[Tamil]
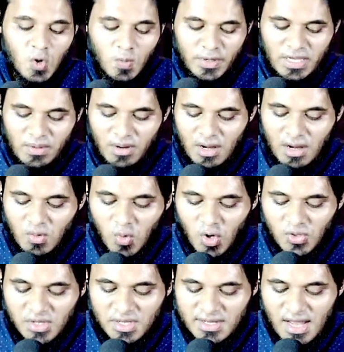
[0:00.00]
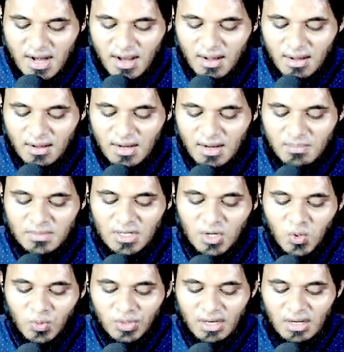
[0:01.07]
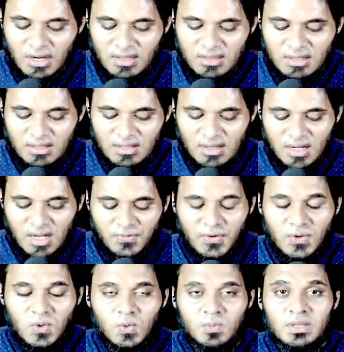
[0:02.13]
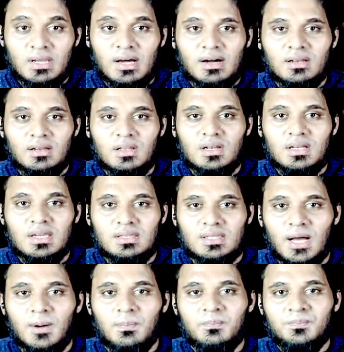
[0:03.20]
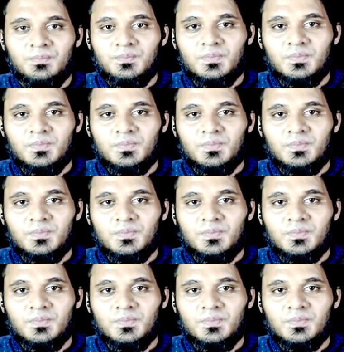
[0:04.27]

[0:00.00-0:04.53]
உபை அவர்கள் ஓதுகிறார்கள் லம் லதீன கஃபரு மின் அஹ்லில் கிதாப்